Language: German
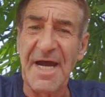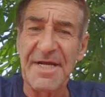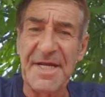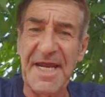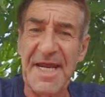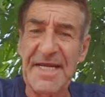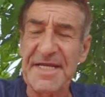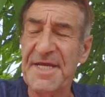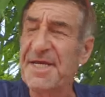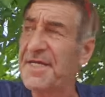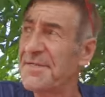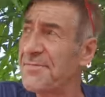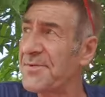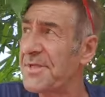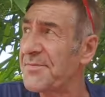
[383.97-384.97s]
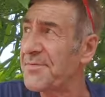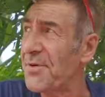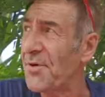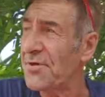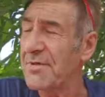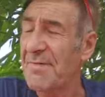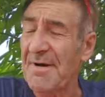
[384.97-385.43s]
eine Hecke hin, wie
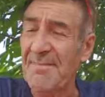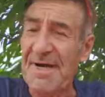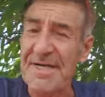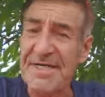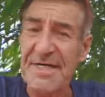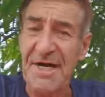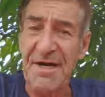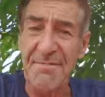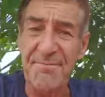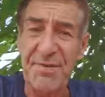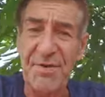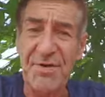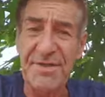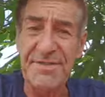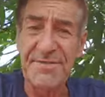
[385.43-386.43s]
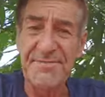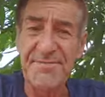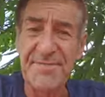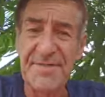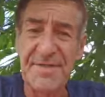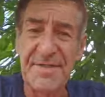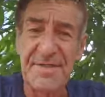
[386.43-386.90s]
vorne bei meinem Carport.
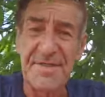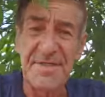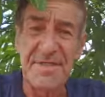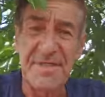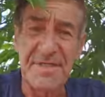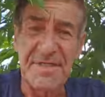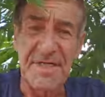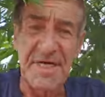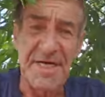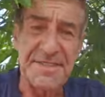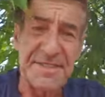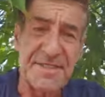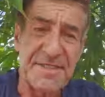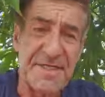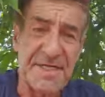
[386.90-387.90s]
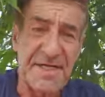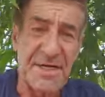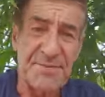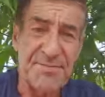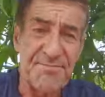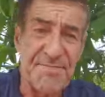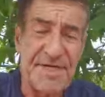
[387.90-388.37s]
Die lasse ich dann
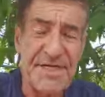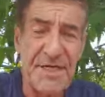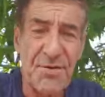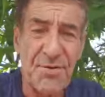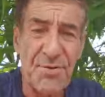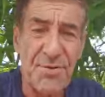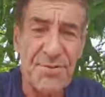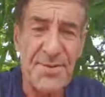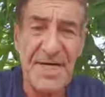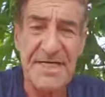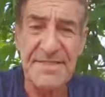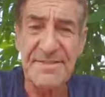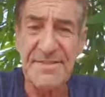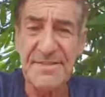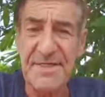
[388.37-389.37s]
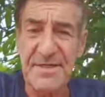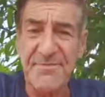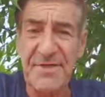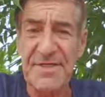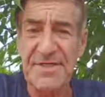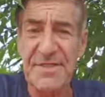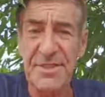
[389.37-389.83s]
auf einen Meter hoch wachsen,
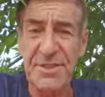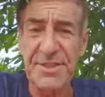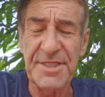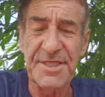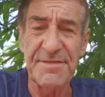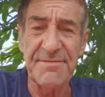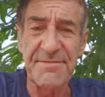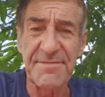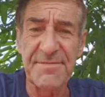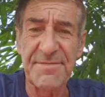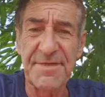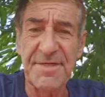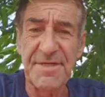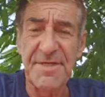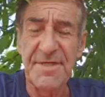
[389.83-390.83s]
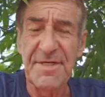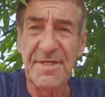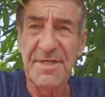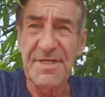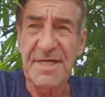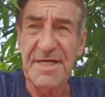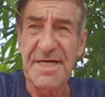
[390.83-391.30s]
dann werden die geschnitten.
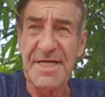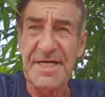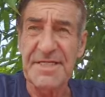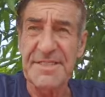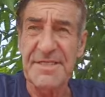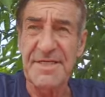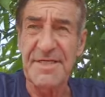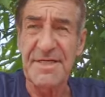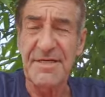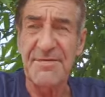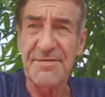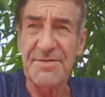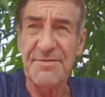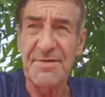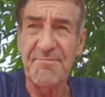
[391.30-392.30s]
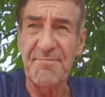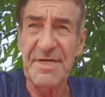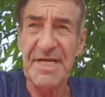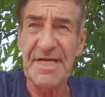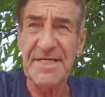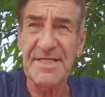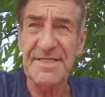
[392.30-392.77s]
Dann hat das genauso, den
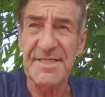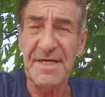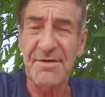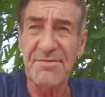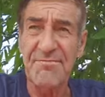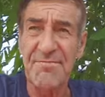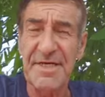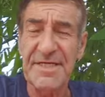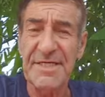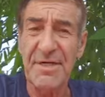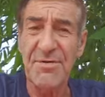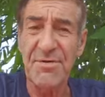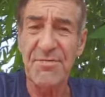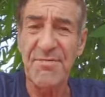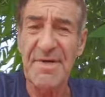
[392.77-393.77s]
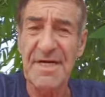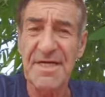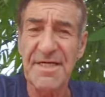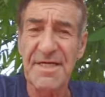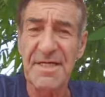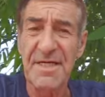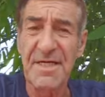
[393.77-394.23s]
Blech ist auch einen Meter hoch, mache
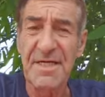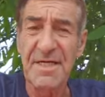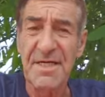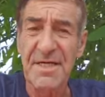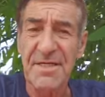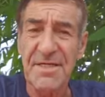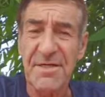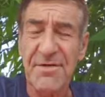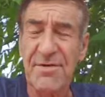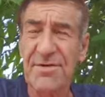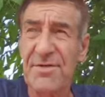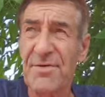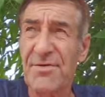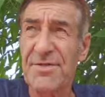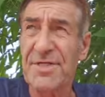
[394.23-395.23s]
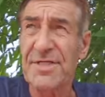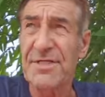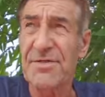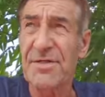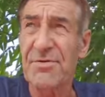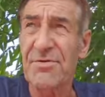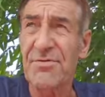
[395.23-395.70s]
ich. Da können die Hunde
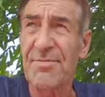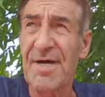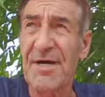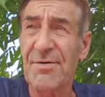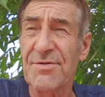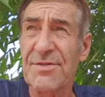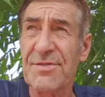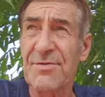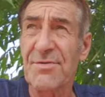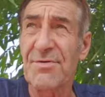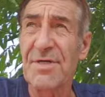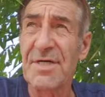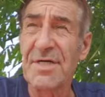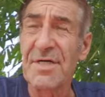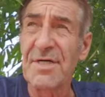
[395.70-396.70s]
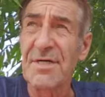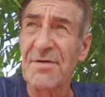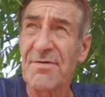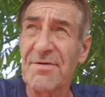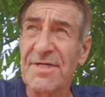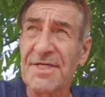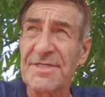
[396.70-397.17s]
nicht rüber und so.
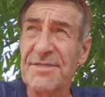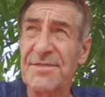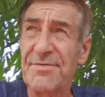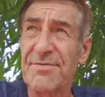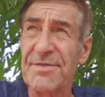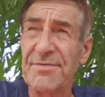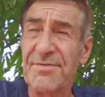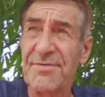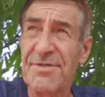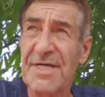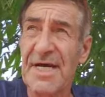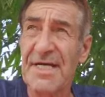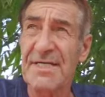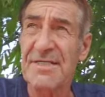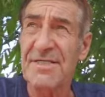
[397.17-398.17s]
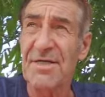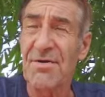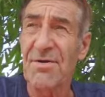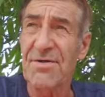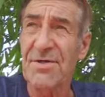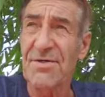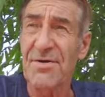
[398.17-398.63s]
Und das ist sowieso ein Hang, die
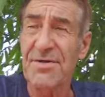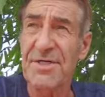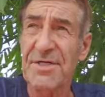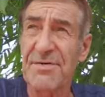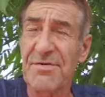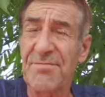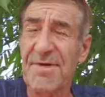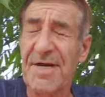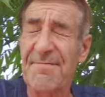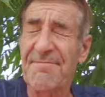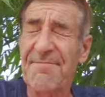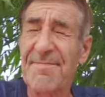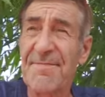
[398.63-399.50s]
Leute können nicht rüber.